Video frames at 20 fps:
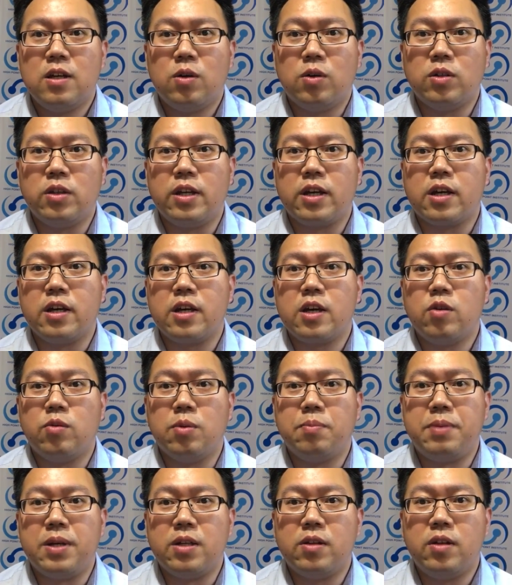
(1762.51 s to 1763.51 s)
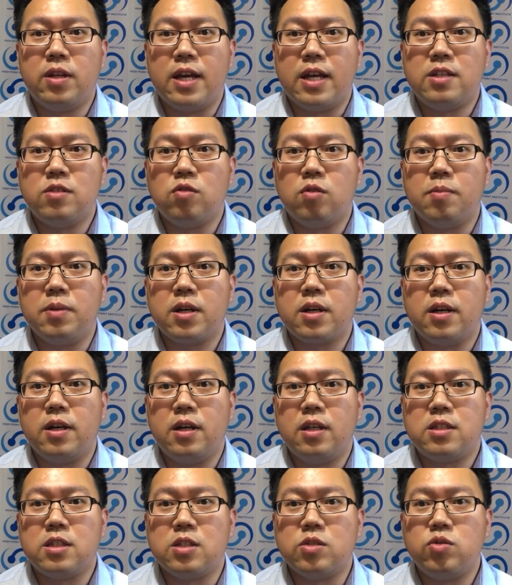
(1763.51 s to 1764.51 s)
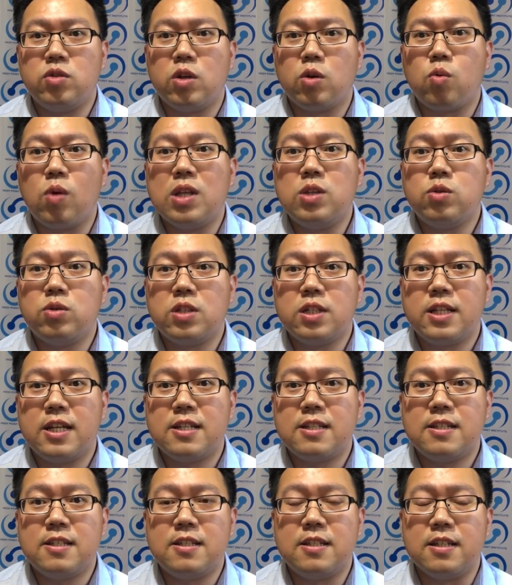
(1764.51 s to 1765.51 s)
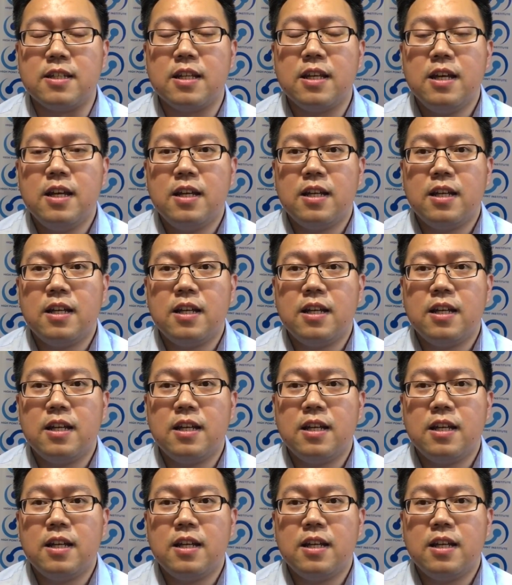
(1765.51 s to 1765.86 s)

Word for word: 或者也可以跟我们评论联系，我们也可以持续的关注这件事情。